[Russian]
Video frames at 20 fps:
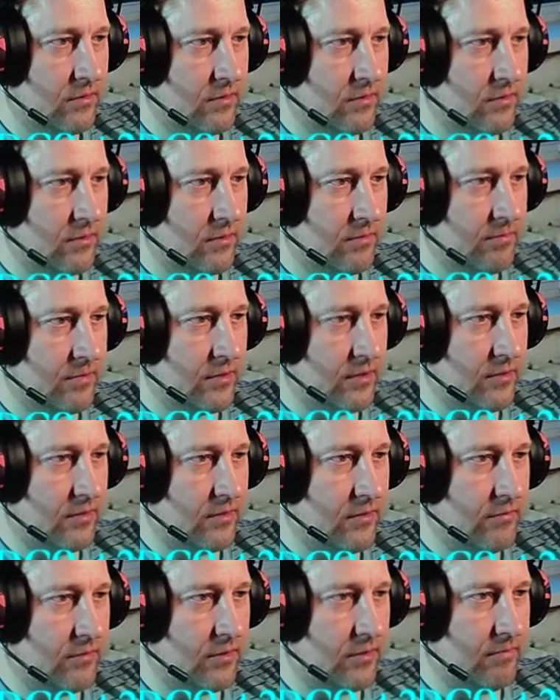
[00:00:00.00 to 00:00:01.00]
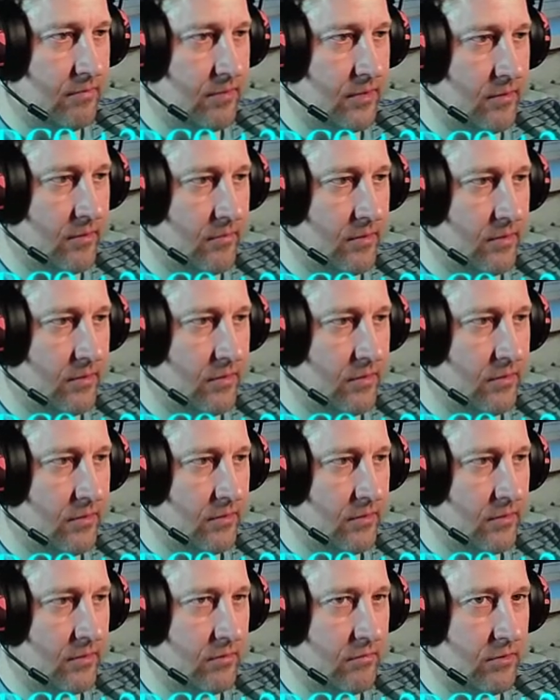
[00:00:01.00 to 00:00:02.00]
Оперативная память.
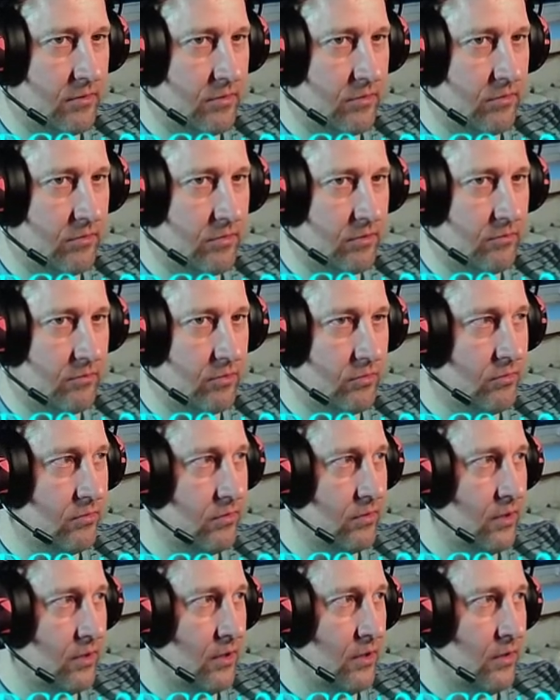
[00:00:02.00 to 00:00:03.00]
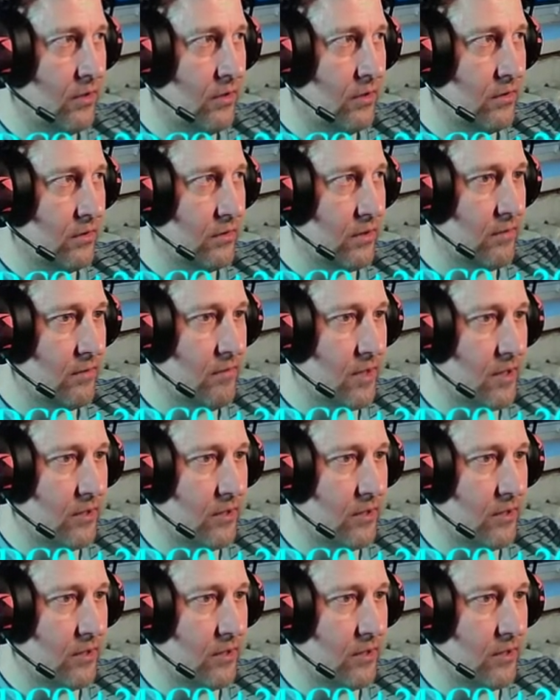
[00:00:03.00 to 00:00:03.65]
708. Ну, нормально.